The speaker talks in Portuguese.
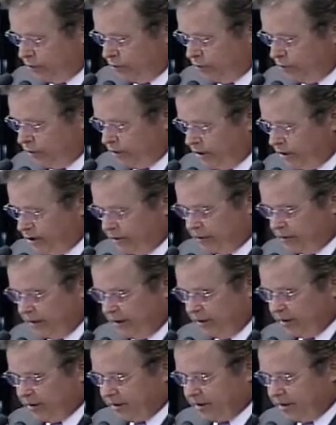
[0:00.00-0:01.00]
unidos
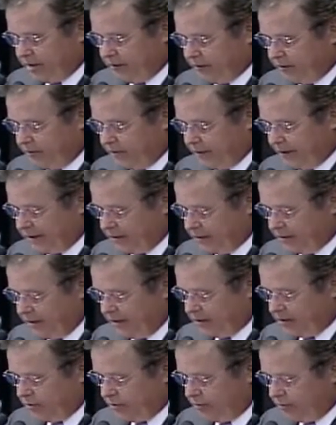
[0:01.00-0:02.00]
na missão de
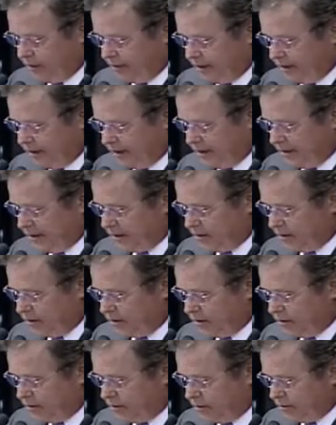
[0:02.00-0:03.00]
fazer do
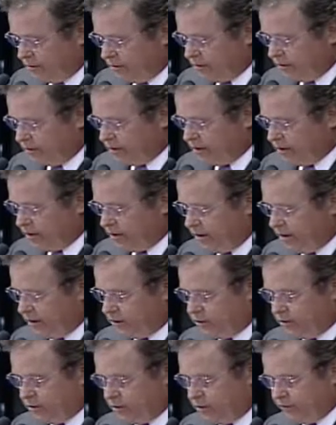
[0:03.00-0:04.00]
presente o que se
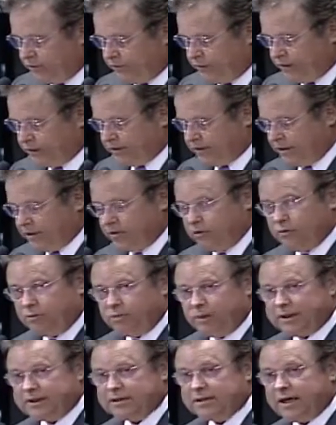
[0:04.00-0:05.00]
deixou de fazer no
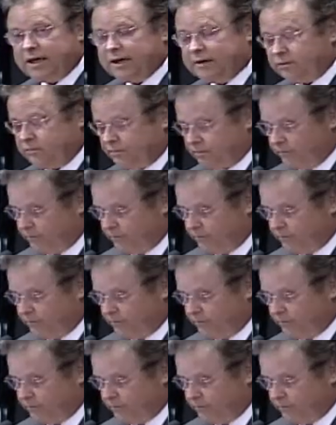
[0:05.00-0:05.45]
passado,